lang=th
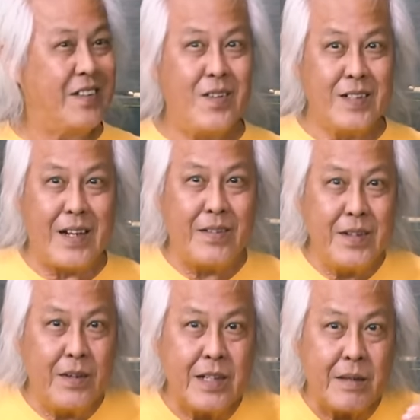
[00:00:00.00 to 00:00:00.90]
ห้องแถว
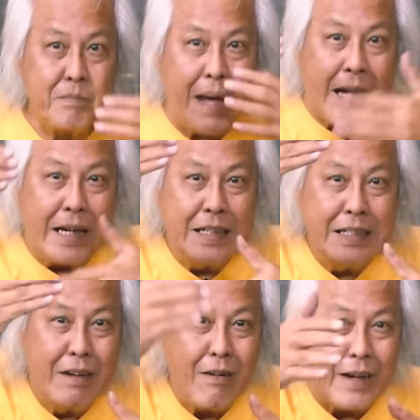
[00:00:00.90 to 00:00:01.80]
เดียวยังแบ่งครึ่
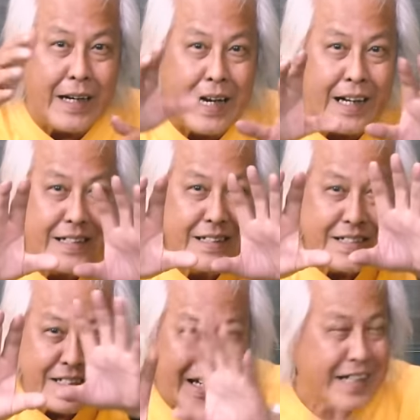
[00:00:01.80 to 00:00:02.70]
งห้องขายเครื่อง
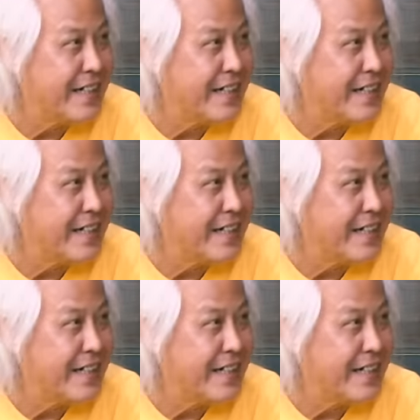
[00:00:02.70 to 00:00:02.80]
เสียง